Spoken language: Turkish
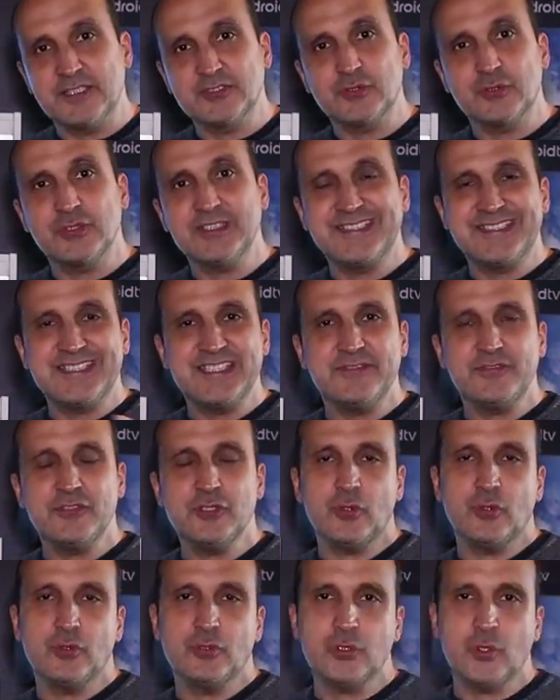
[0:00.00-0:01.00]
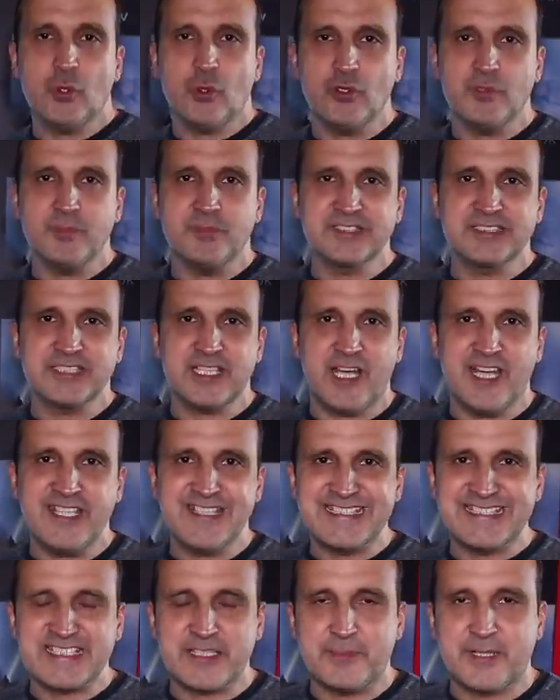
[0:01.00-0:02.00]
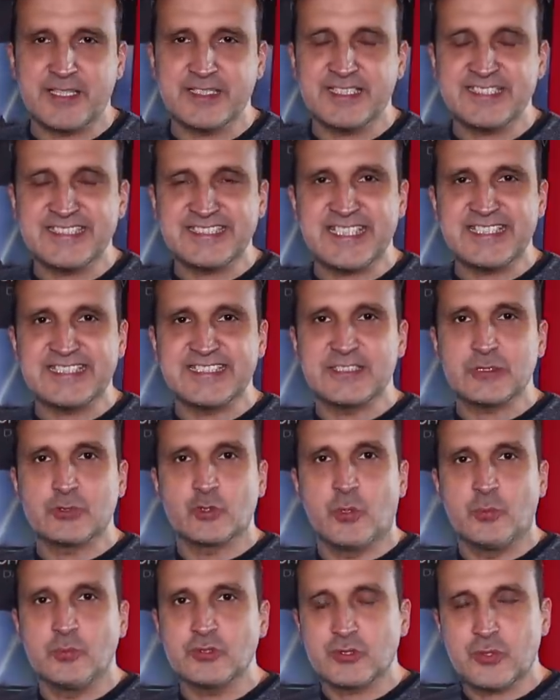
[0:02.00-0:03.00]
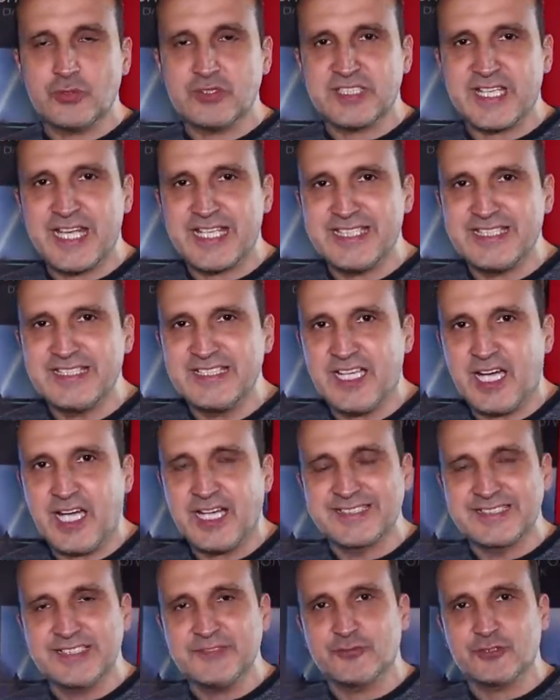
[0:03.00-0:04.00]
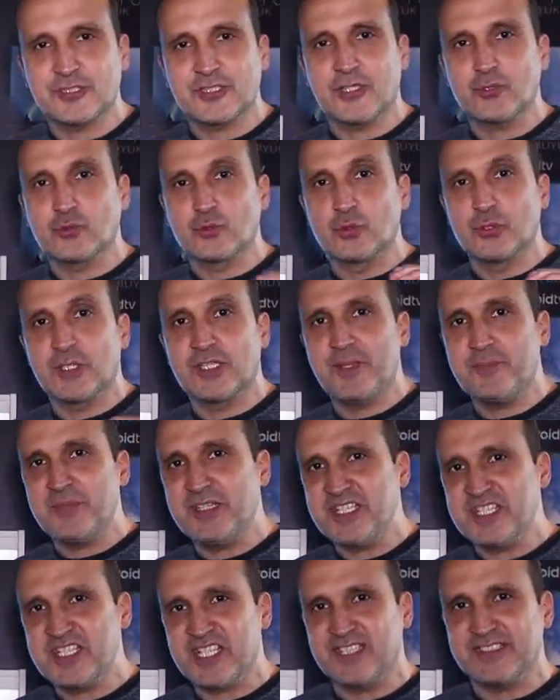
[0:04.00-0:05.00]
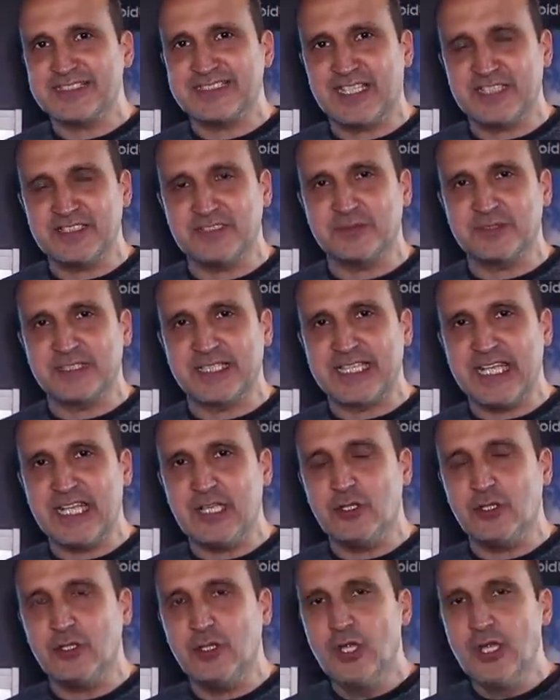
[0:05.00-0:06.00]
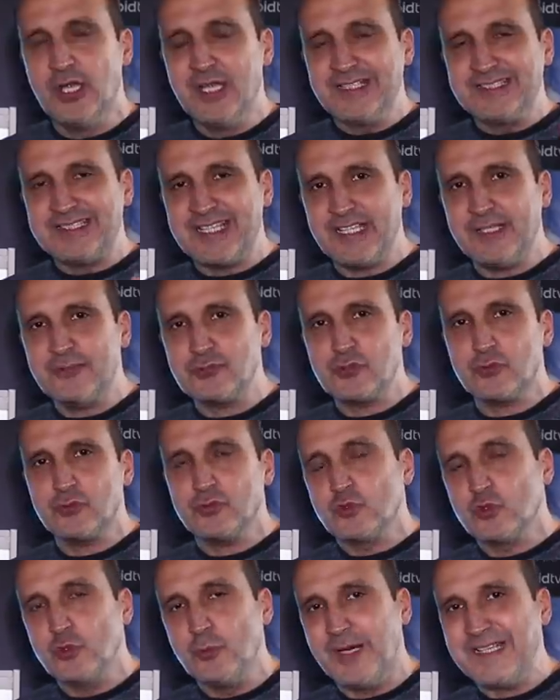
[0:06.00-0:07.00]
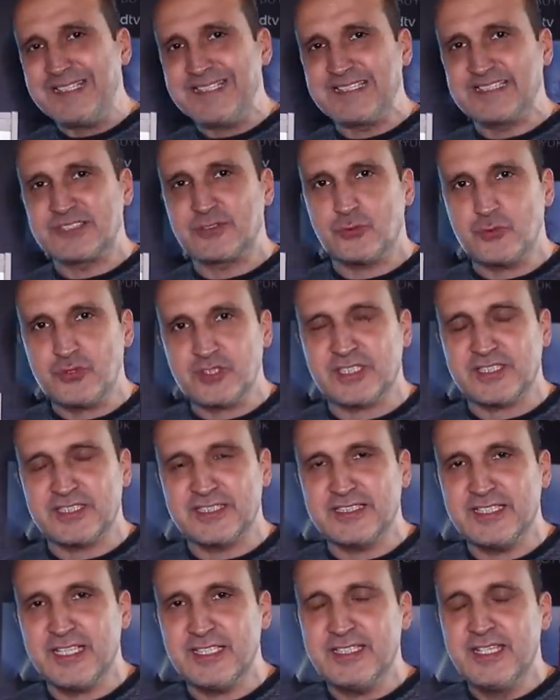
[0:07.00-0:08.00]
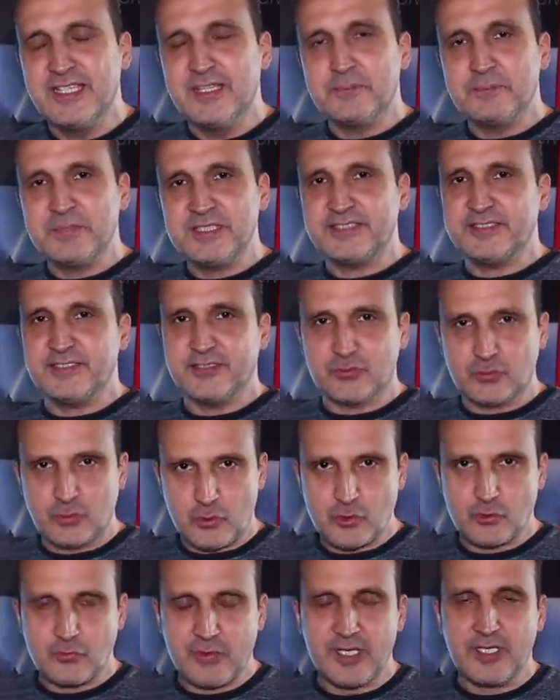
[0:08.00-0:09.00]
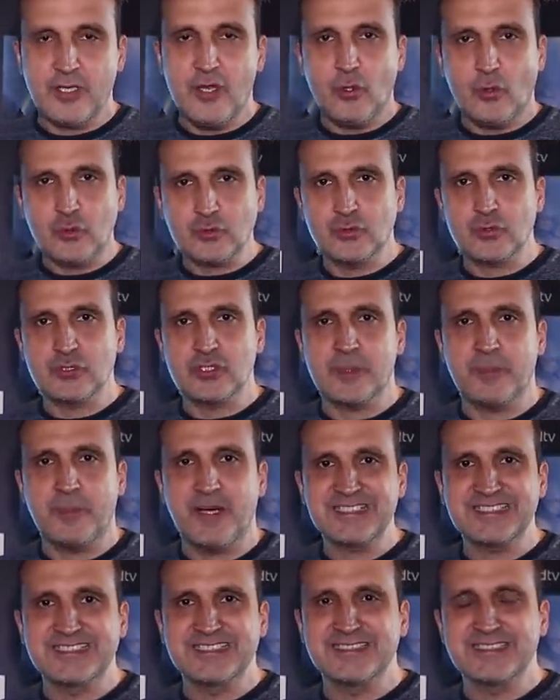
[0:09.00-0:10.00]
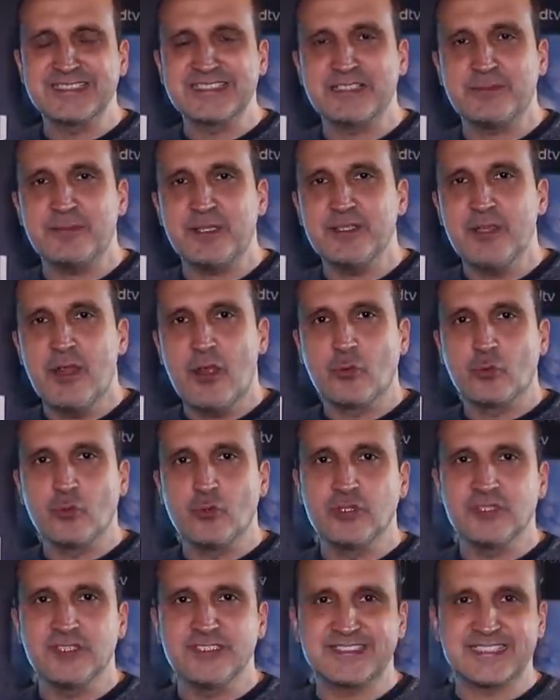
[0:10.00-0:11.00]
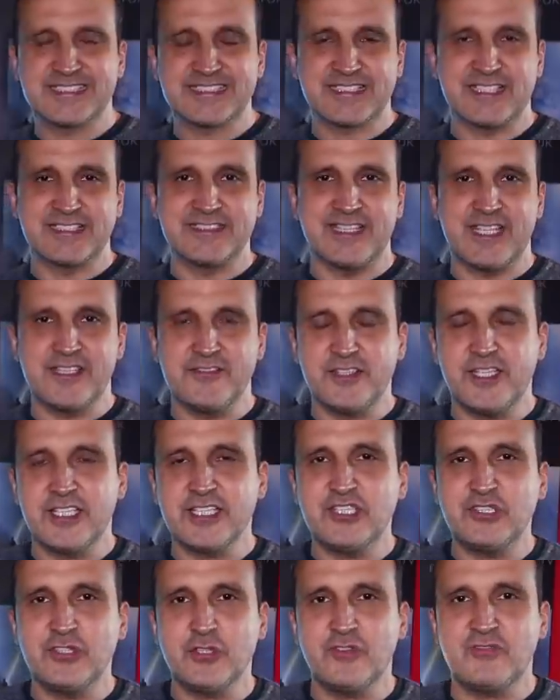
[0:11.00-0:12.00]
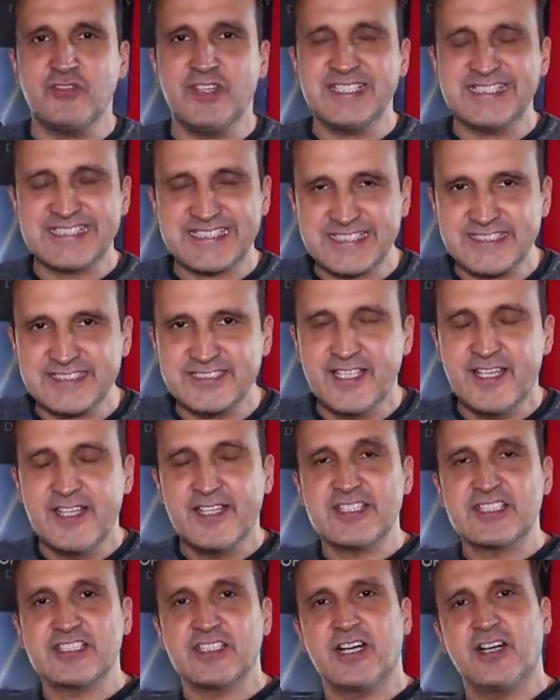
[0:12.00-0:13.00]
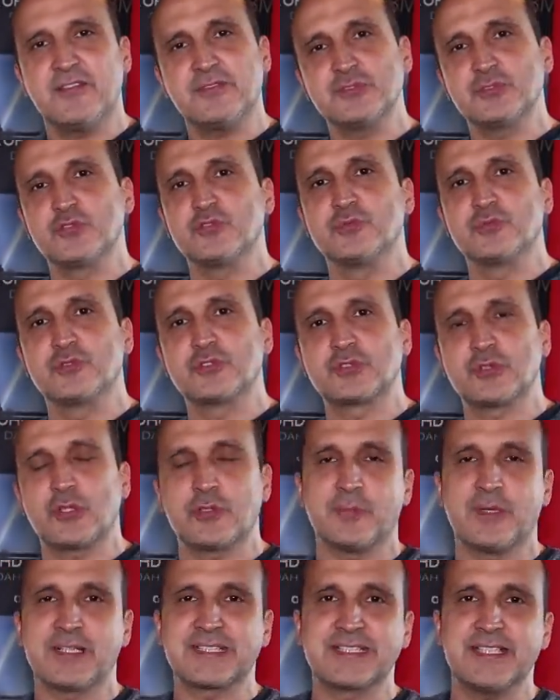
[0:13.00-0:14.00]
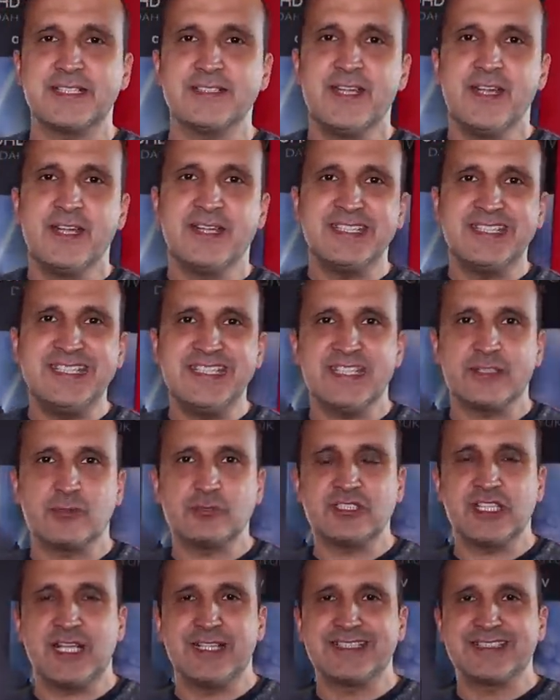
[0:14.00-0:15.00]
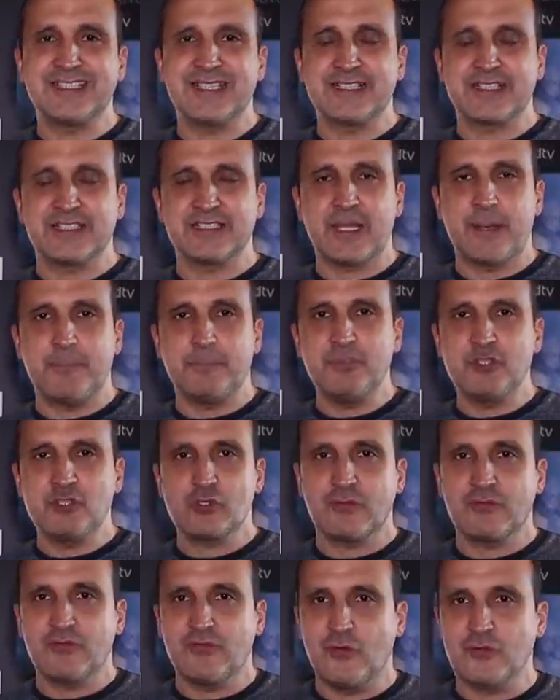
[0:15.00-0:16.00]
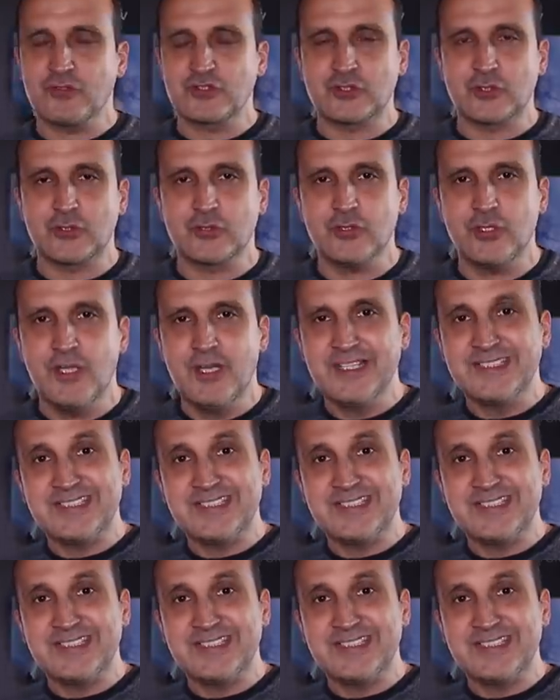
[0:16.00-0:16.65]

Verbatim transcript: Android TV oluyor olması aynı zamanda sesli komut özelliğini de aktif olarak kullanabileceğiniz anlamına geliyor. Televizyonun kumandası üzerinden bir tuş var. O tuşa bastığınız zaman Google Asistan devreye giriyor ve siz işte hava durumunu sormaktan diğer özelliklere kadar birçok fonksiyonu